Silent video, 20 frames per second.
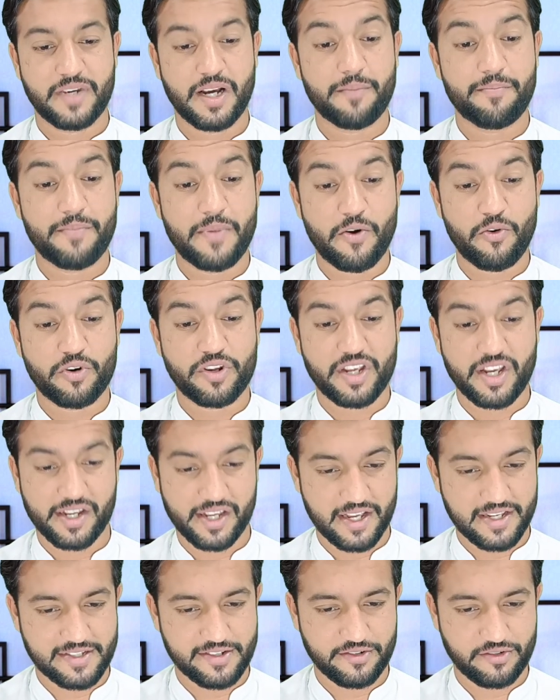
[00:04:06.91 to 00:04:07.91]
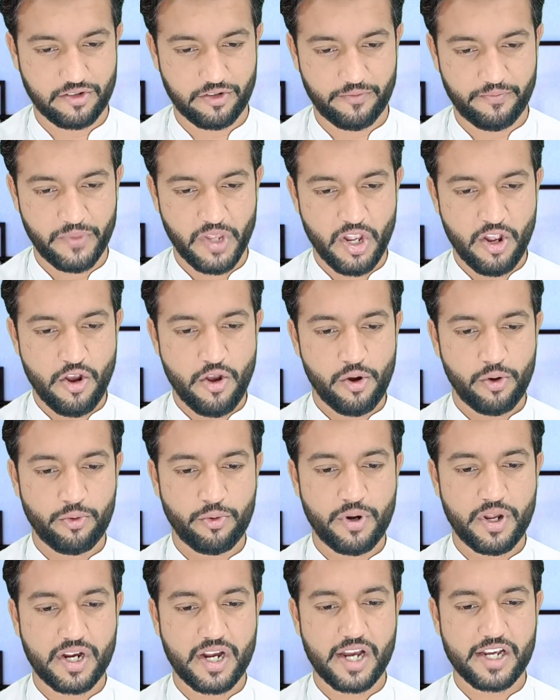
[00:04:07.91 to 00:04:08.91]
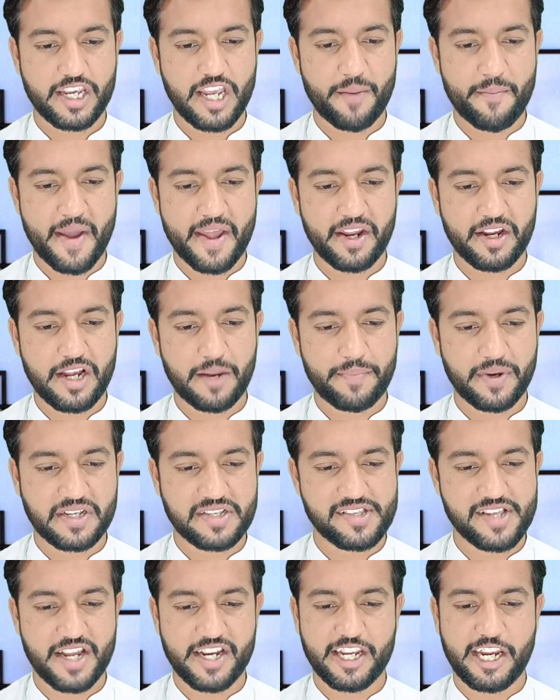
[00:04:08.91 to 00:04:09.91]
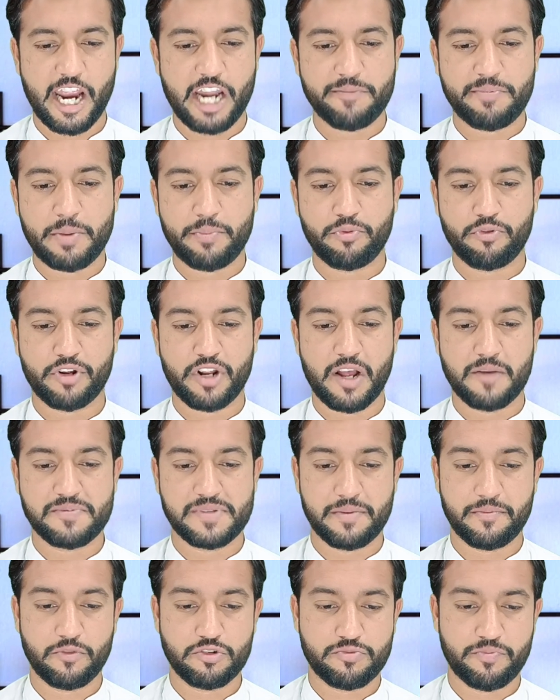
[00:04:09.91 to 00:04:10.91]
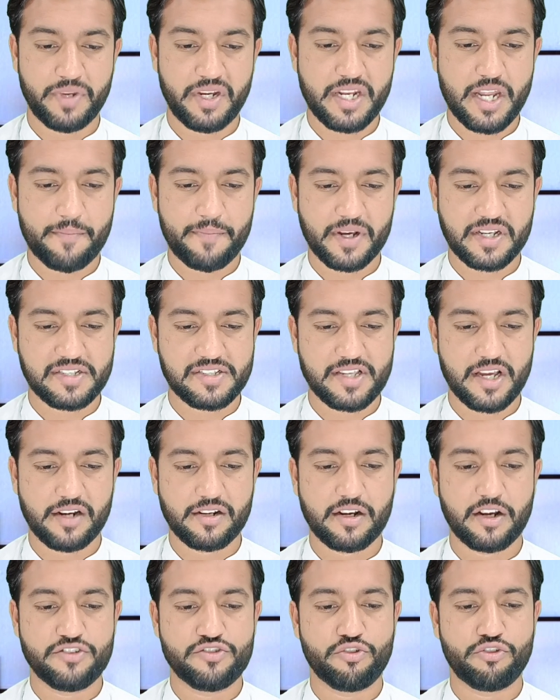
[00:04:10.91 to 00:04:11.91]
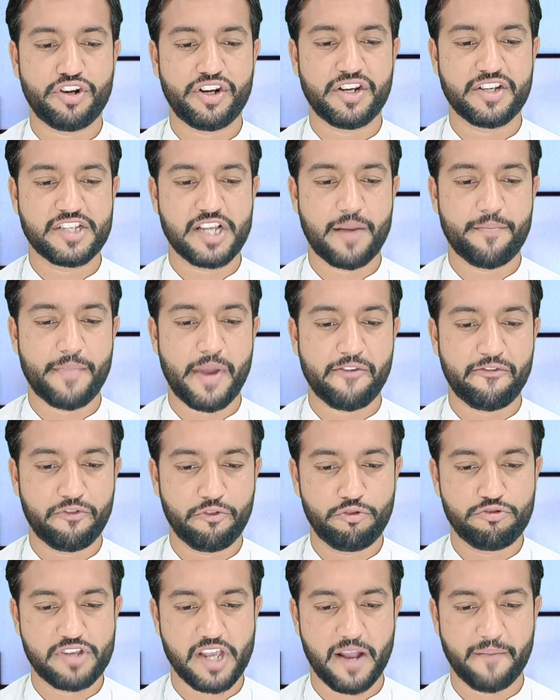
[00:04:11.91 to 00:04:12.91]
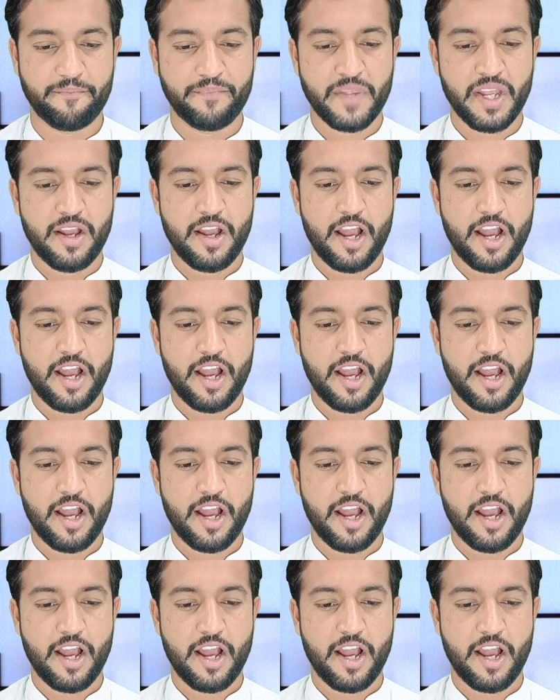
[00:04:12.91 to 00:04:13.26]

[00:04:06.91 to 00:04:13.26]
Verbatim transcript: अब मैं और क्या कह सकता हूँ उन्होंने कहा कि अमेरिका पाकिस्तान के एटमी प्रोग्राम से मुतमिन है पाकिस्तान का जोहरी निज़ाम महफूज है